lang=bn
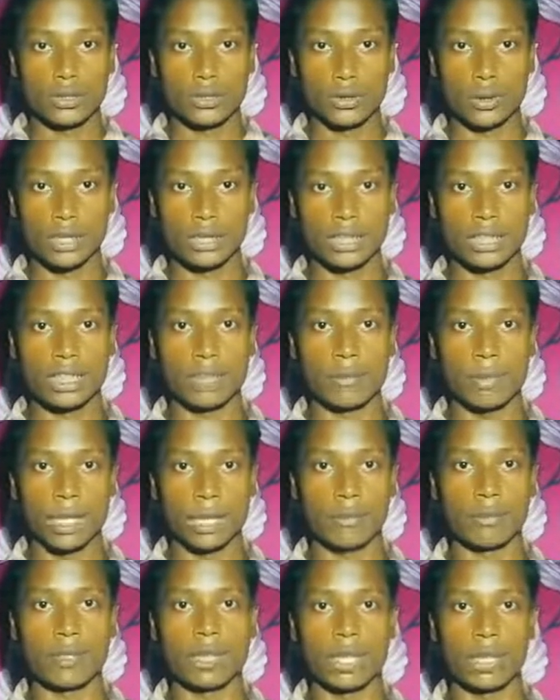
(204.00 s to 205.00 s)
চলে যেতে
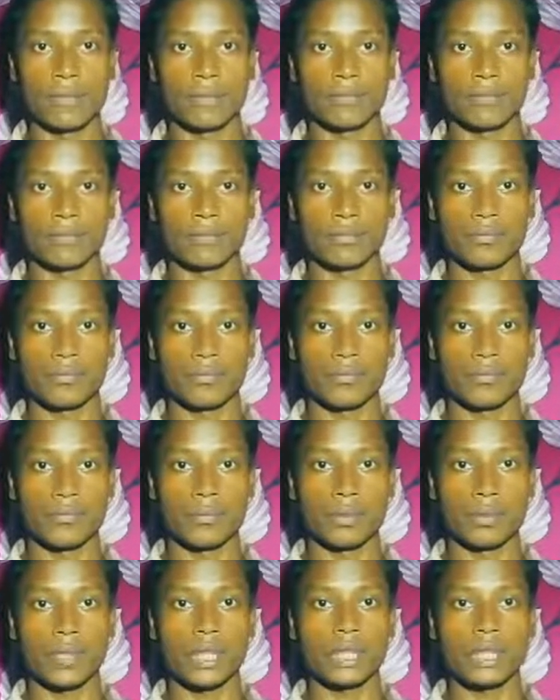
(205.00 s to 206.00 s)
পারবো না
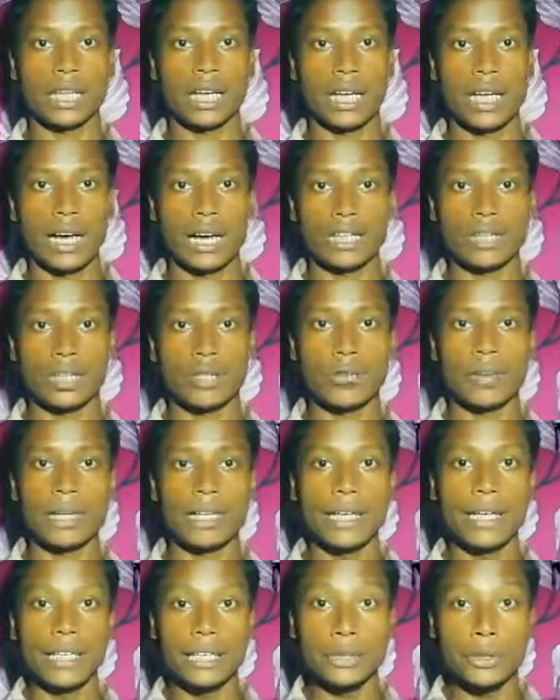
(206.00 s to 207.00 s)
ফলে তারা
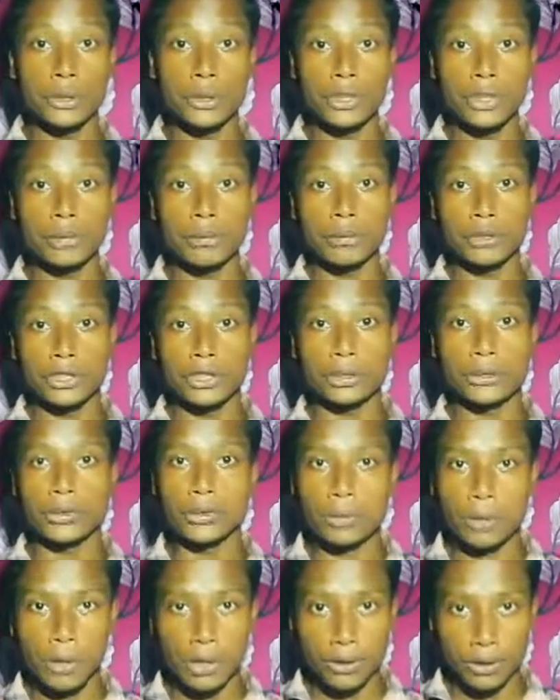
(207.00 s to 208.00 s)
একসময় এই দড়ির প্রতি
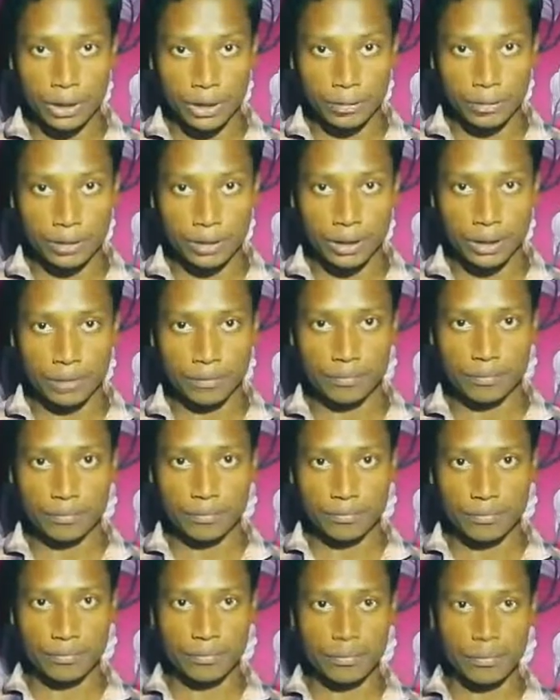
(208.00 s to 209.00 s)
দুর্বল হয়ে পড়ে
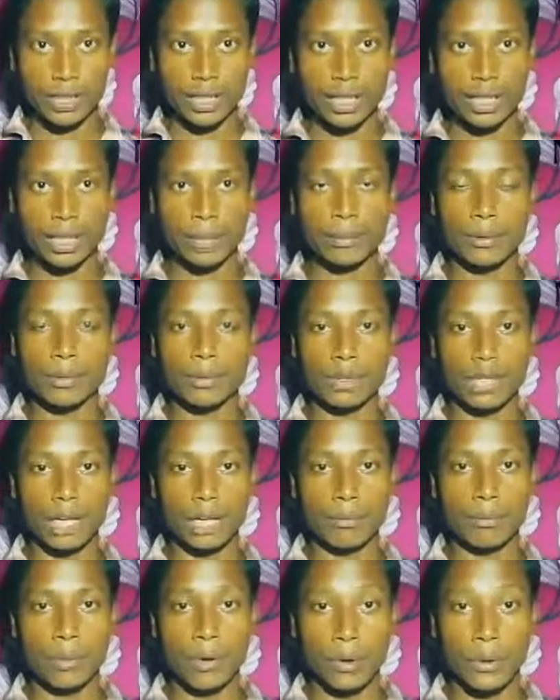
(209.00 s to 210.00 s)
এবং
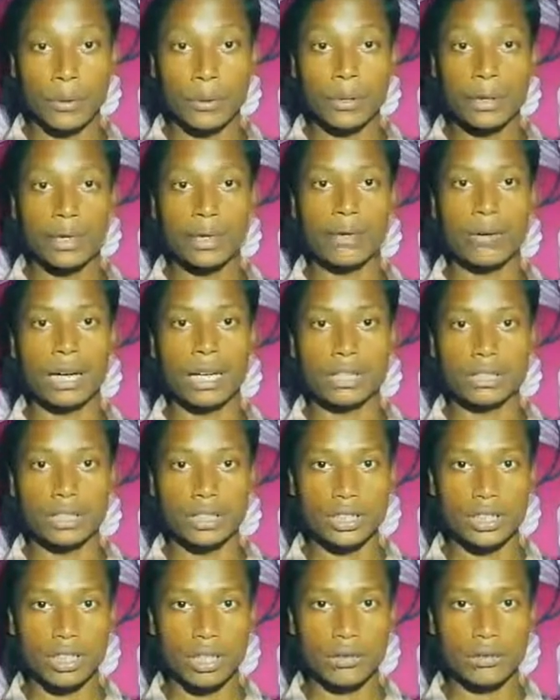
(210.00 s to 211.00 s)
তারা বড় হয়েও আর
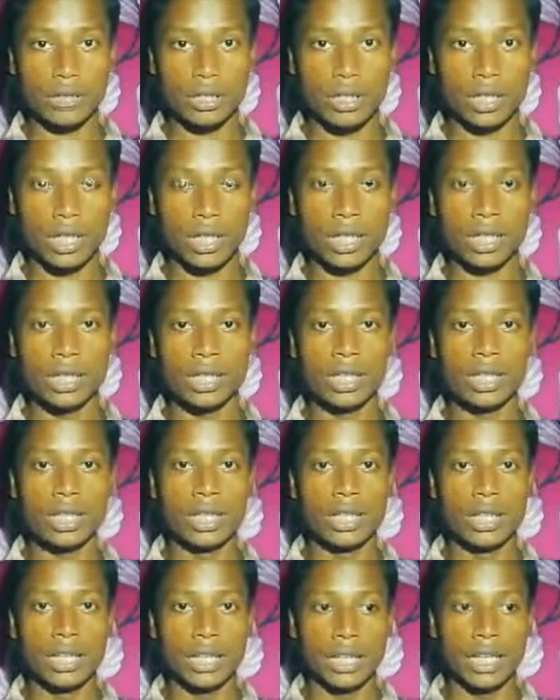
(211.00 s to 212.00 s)
চেষ্টা করে না
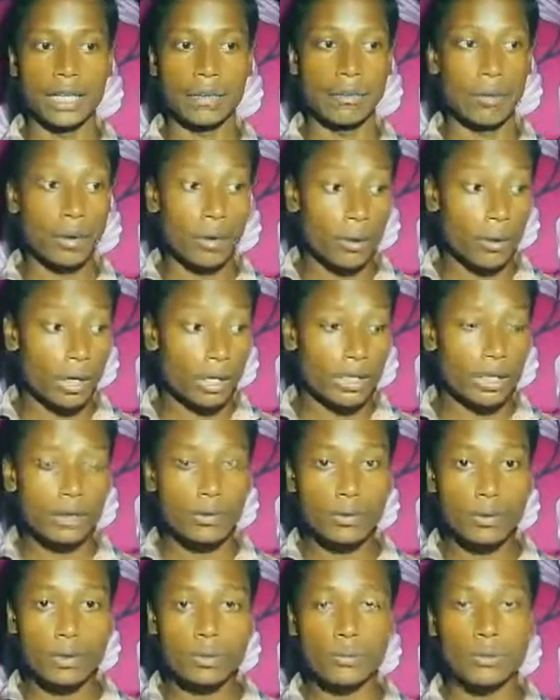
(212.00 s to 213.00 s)
এই বড়
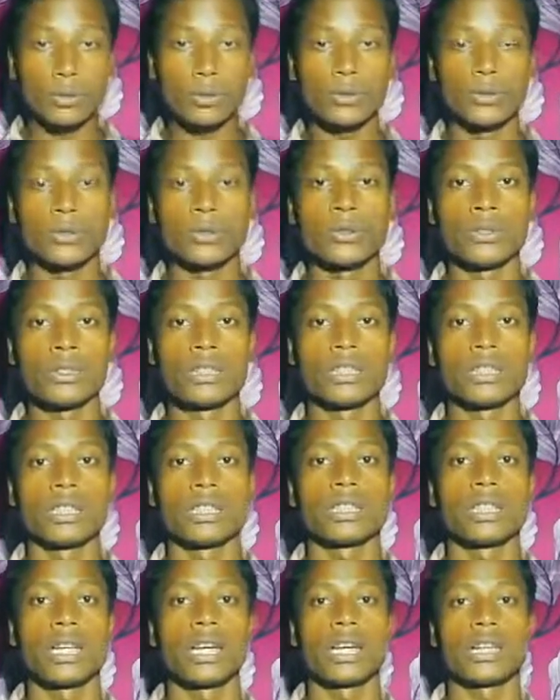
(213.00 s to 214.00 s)
হাতিগুলোর মতো যে
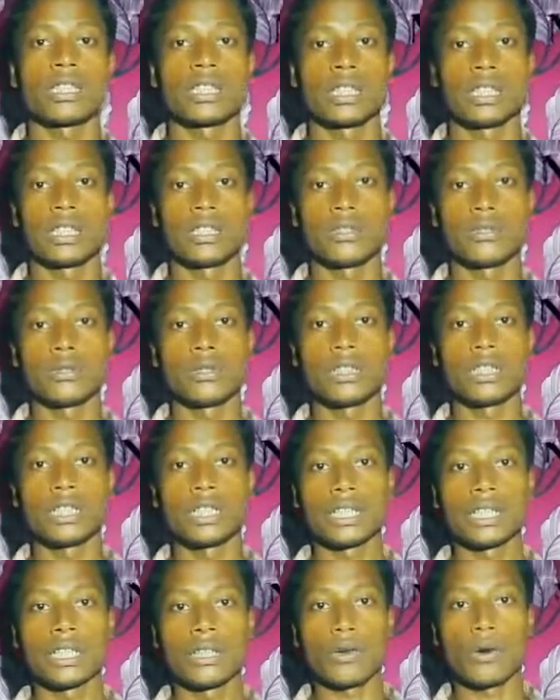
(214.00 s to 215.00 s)
তারা সেই
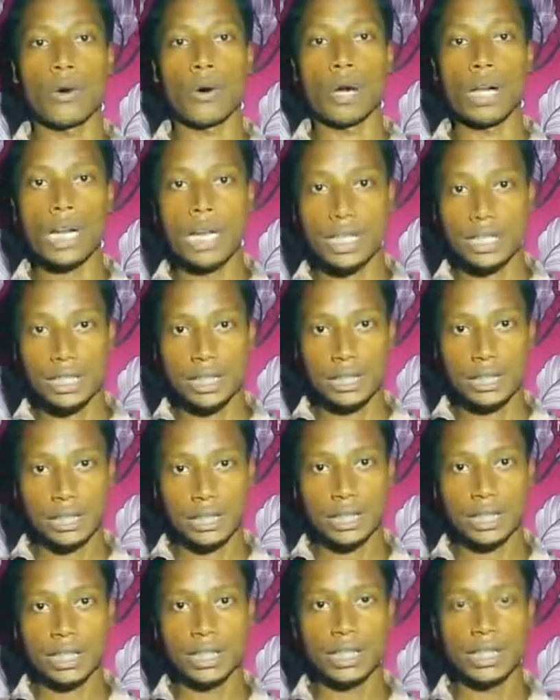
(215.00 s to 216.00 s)
দড়িটিকে অনায়াসে
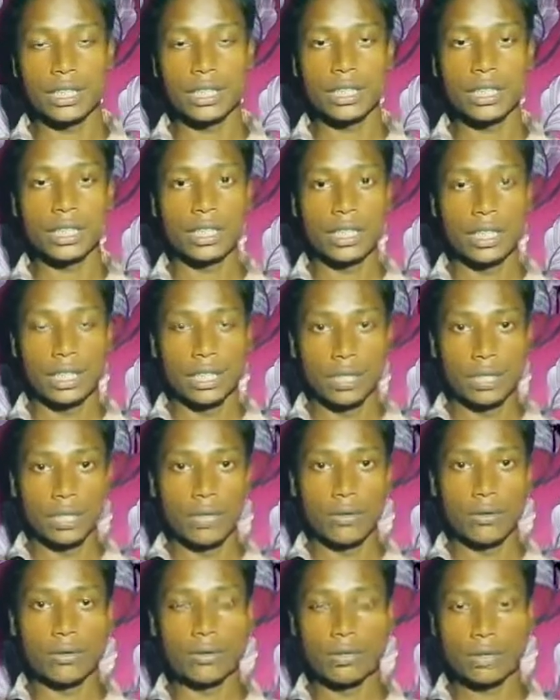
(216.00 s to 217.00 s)
ছিঁড়ে
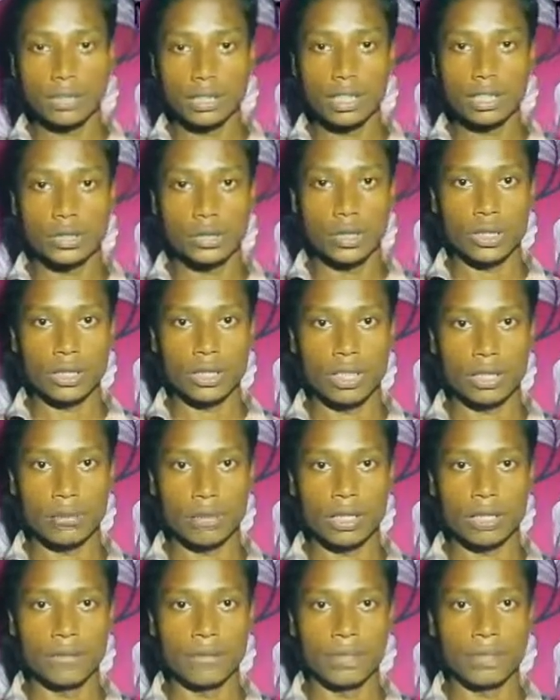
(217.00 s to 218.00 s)
অন্যত্রে চলে যেতে
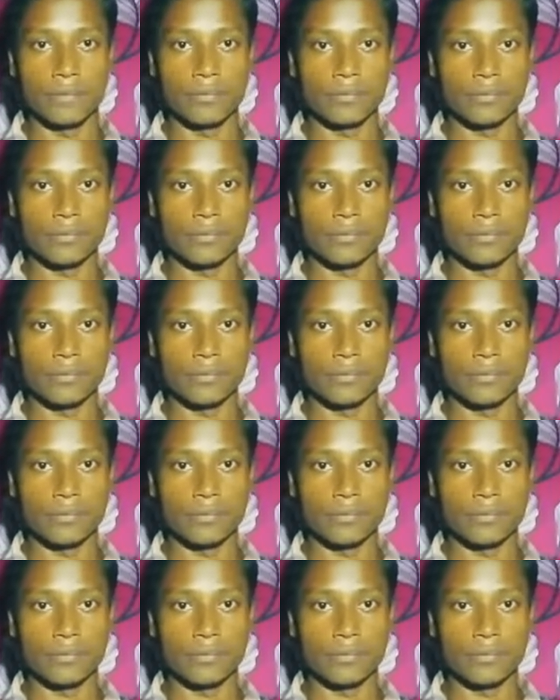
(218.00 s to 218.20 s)
পারবে